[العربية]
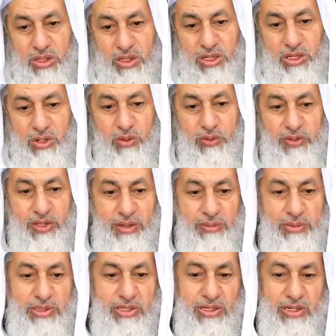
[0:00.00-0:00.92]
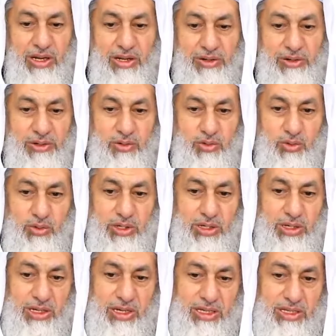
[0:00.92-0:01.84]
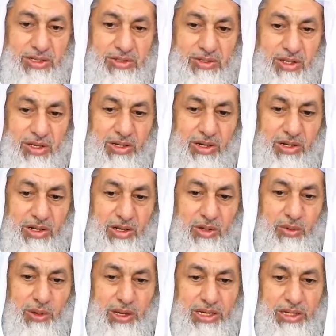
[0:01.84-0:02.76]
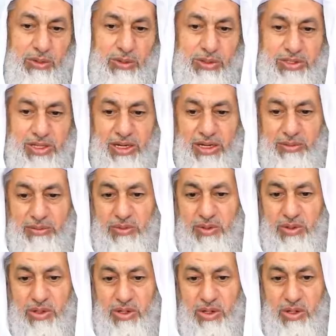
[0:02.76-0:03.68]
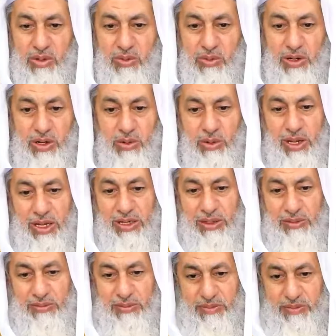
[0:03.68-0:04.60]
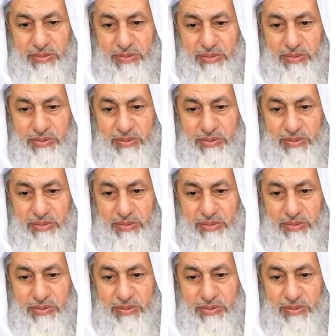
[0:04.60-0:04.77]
غير ثابت عن رسول الله صلى الله عليه وسلم والله أعلم